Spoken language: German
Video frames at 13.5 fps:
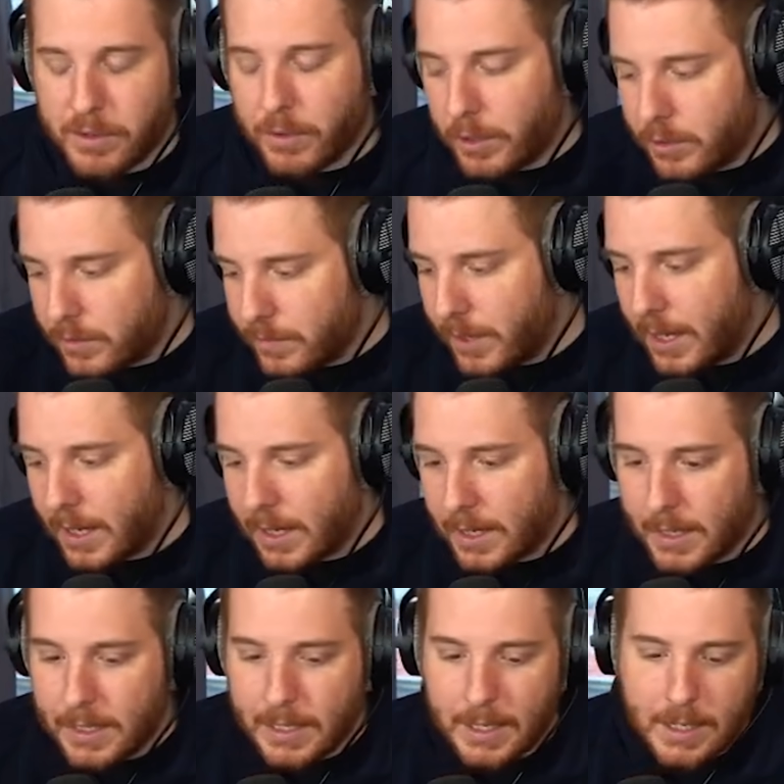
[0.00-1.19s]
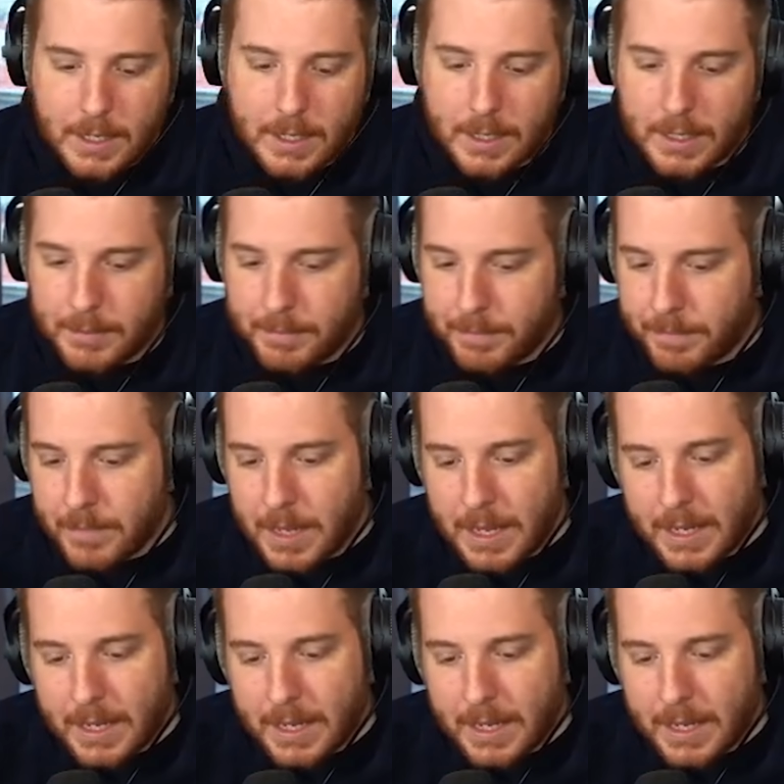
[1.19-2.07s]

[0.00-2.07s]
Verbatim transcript: Beispiel Rollstuhlfahrer, ähm,